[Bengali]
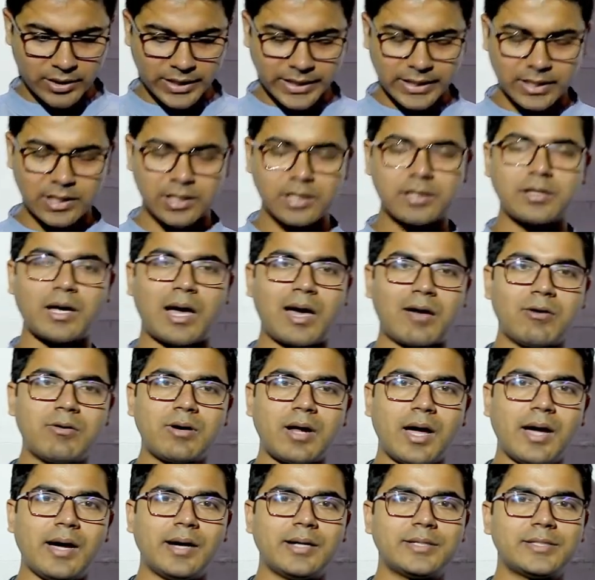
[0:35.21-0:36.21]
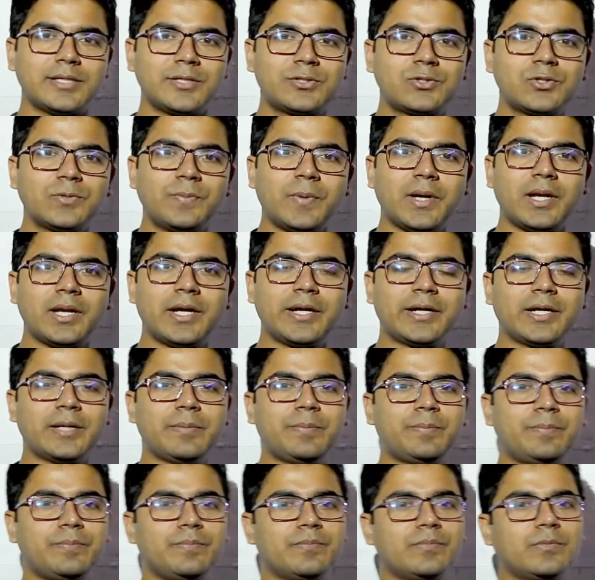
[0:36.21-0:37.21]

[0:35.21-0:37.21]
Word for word: অনেকেরই ধারণা যে সুপারলেটিভ